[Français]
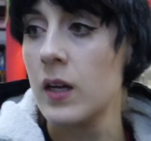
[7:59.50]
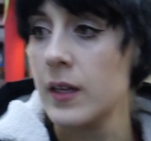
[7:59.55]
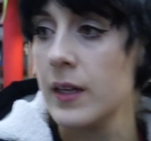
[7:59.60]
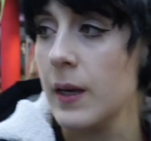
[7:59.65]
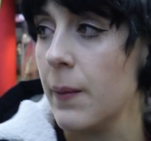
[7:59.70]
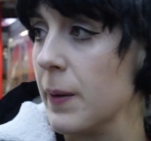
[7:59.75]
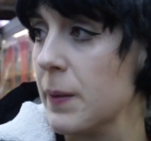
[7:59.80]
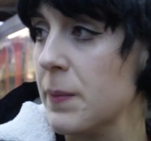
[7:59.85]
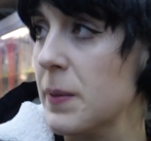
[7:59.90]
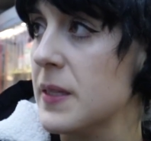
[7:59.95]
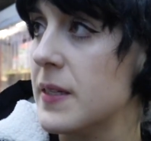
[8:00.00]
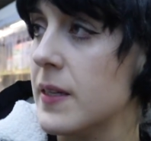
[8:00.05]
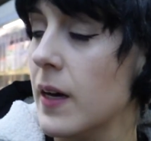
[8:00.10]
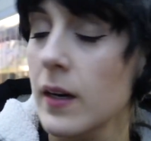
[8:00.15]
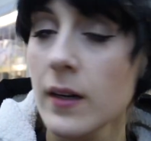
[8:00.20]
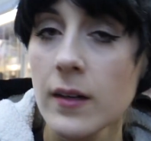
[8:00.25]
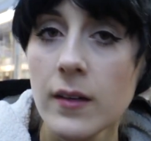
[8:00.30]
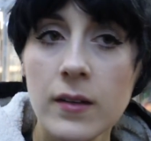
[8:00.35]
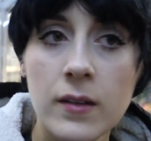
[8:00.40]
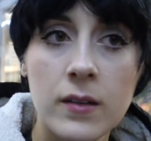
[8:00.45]
Il n'y a pas de
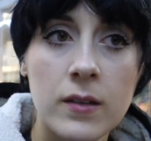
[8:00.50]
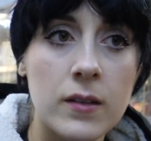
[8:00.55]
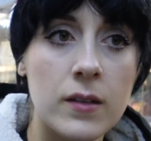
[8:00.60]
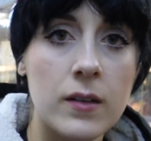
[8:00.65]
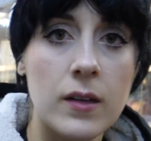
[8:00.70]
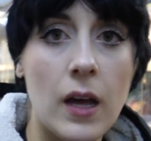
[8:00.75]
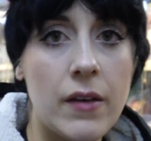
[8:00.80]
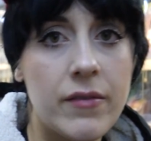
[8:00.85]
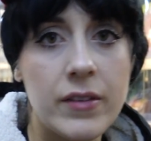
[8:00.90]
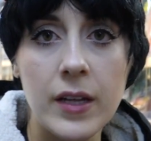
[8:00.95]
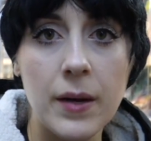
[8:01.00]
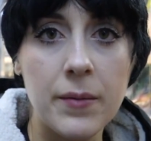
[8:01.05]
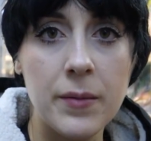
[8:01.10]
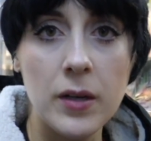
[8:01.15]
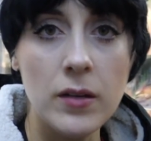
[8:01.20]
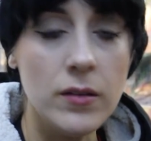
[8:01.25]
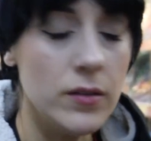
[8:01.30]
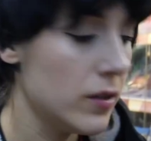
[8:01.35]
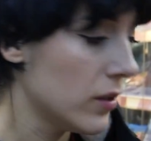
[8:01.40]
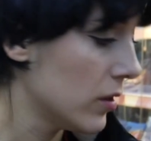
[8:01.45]
pizza,
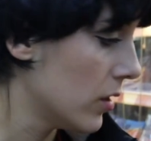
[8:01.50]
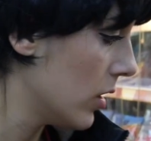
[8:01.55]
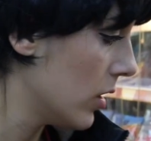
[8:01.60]
évidemment.